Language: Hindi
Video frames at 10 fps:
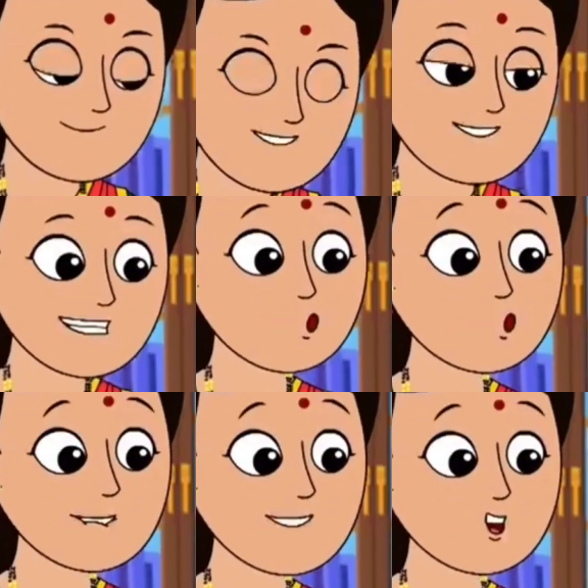वेरी
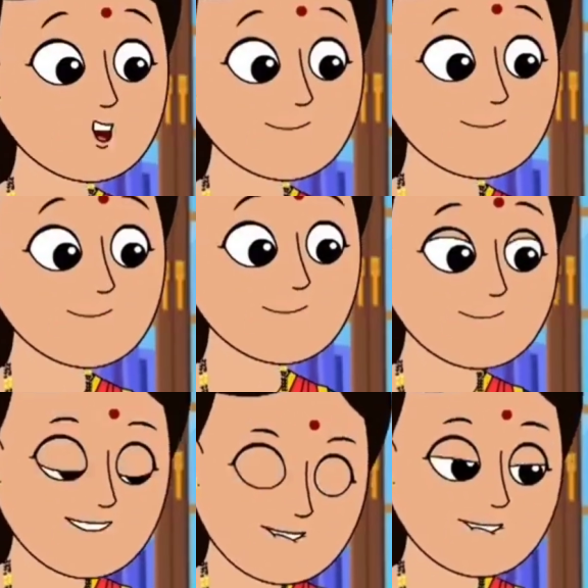गुड बच्चों
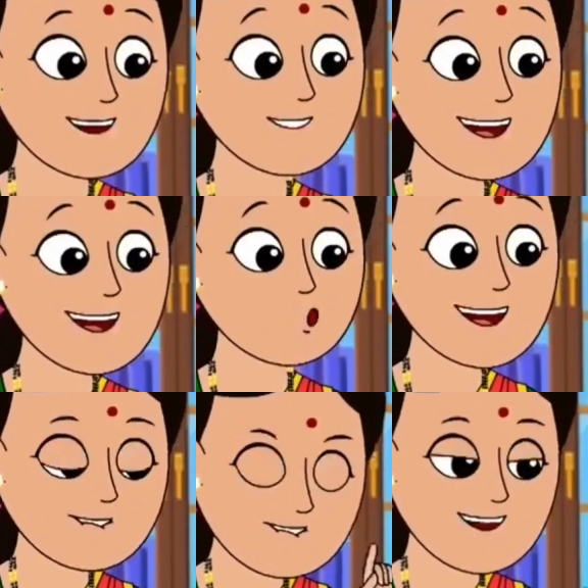अब देखना
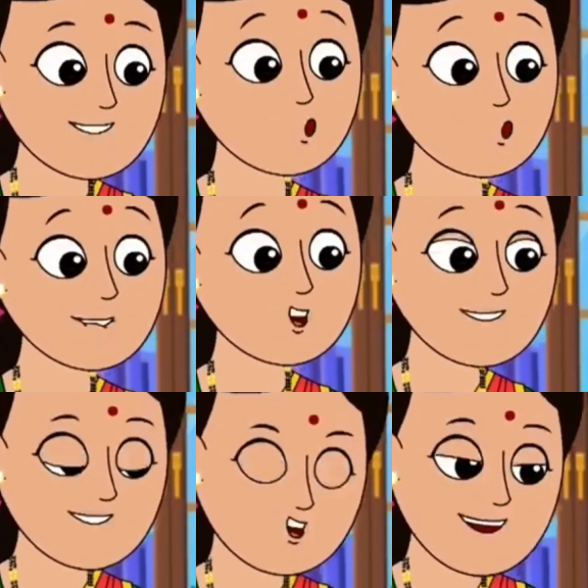सुबह तक तुम
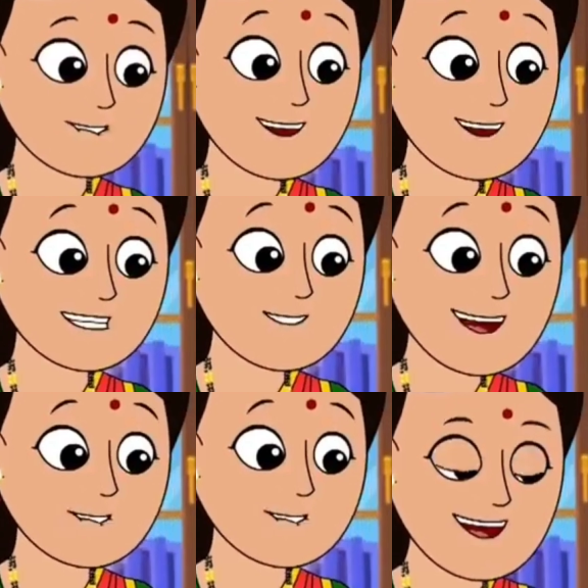दोनों एकदम
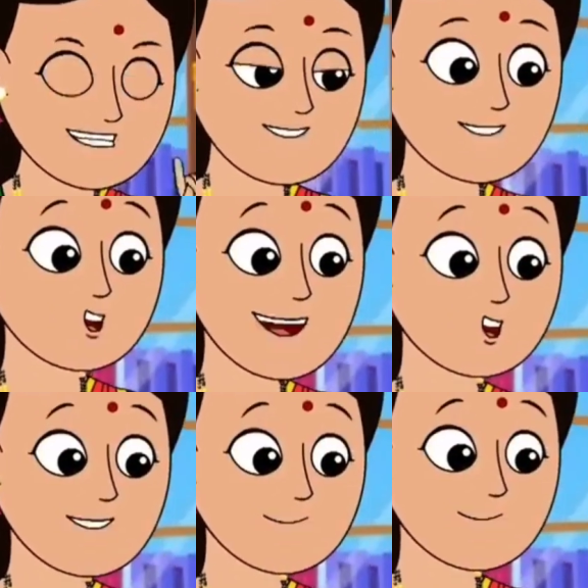फिट एंड फाइन हो
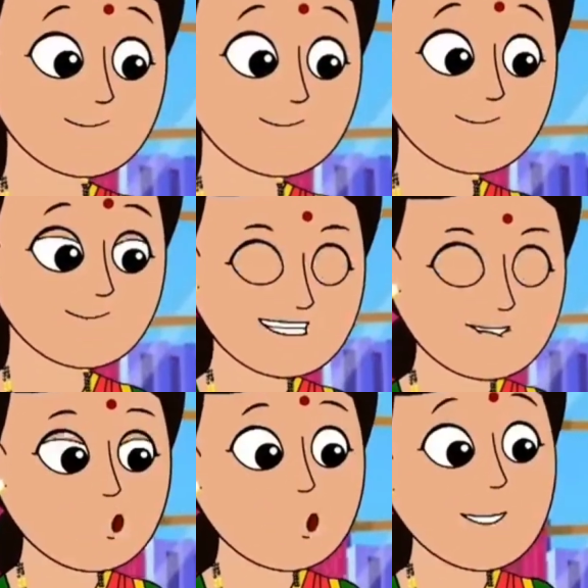जाओगे
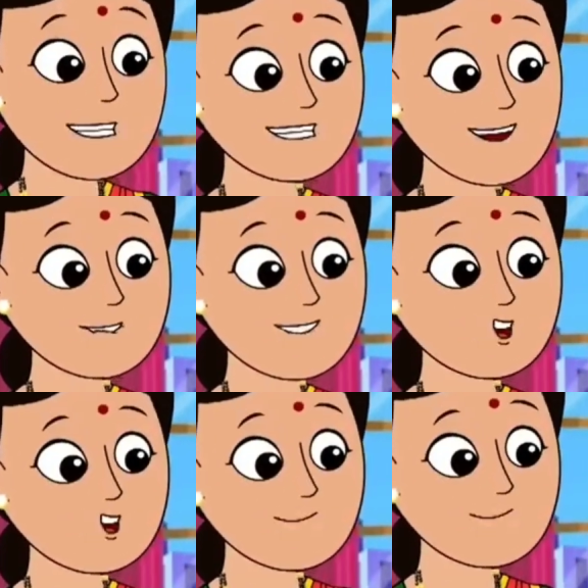बिल्कुल भी टेंशन
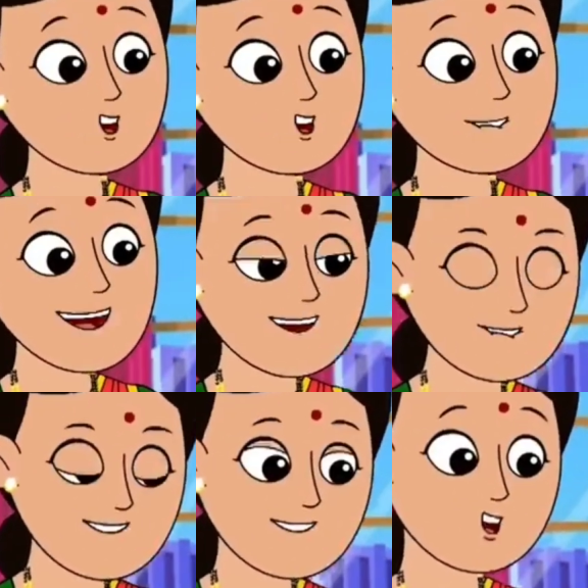मत लो और
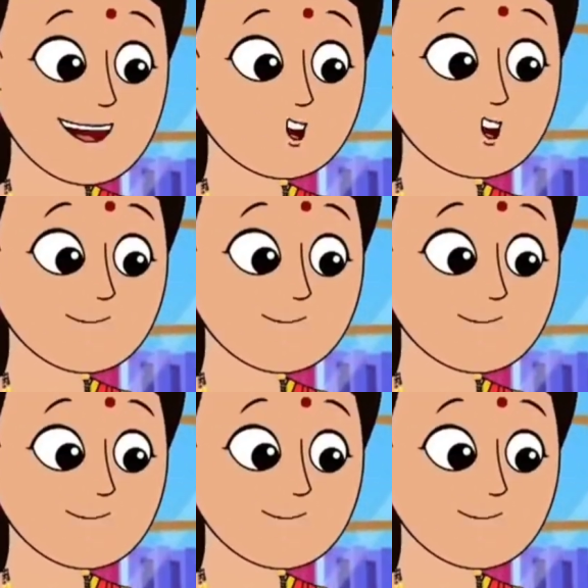आराम से सो